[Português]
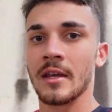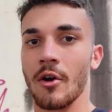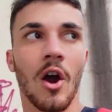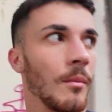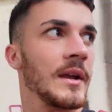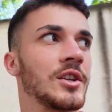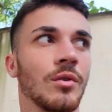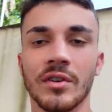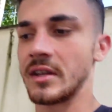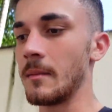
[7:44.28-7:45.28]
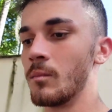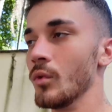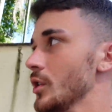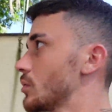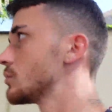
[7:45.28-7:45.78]
Eu realmente gostei
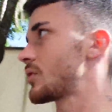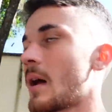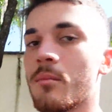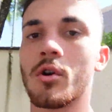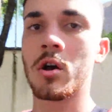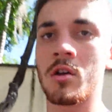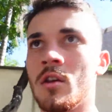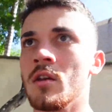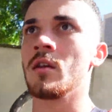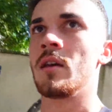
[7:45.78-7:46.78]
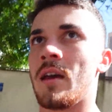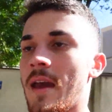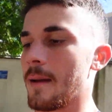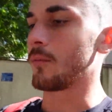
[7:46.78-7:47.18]
muito do sabor é